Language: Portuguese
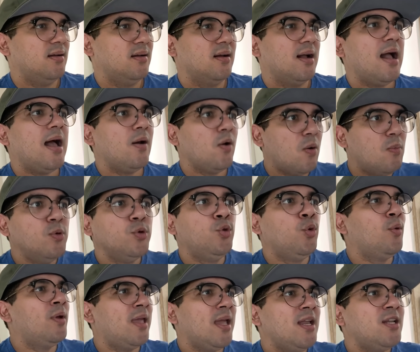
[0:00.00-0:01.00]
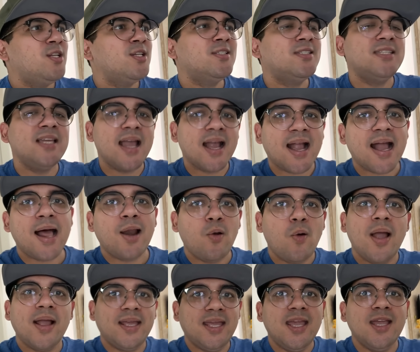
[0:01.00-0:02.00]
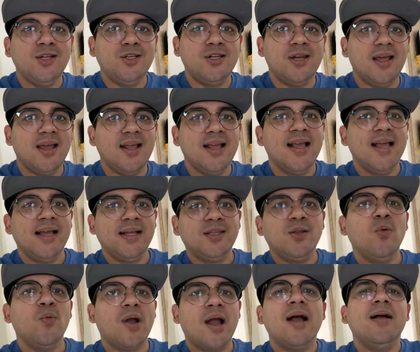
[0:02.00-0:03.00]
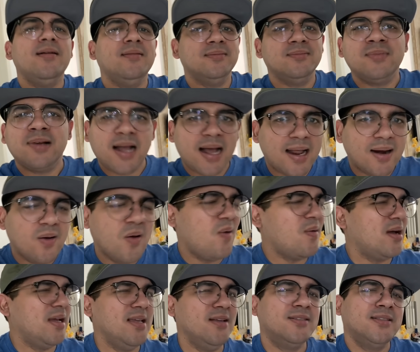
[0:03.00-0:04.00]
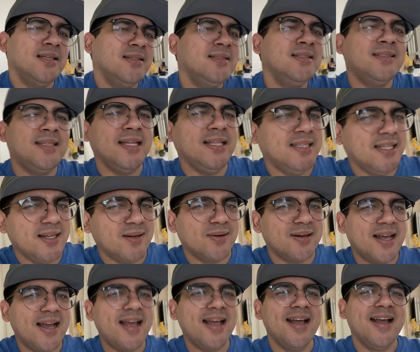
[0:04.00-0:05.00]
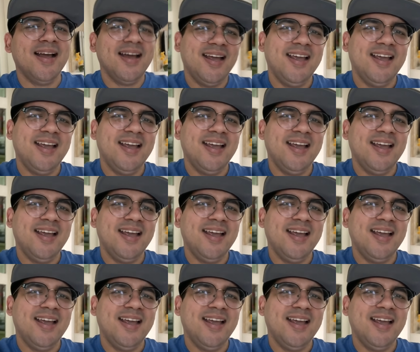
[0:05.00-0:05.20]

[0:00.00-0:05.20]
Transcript: Calor muito quente, se é calor, é quente, né? Então, um calor aí, vocês entenderam, né?